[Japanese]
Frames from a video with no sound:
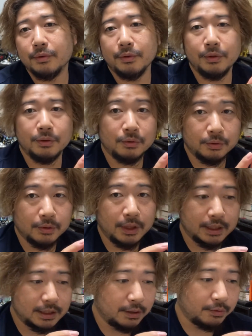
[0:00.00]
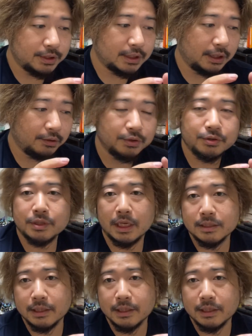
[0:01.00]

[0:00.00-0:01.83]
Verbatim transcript: ということでですね、おじさん43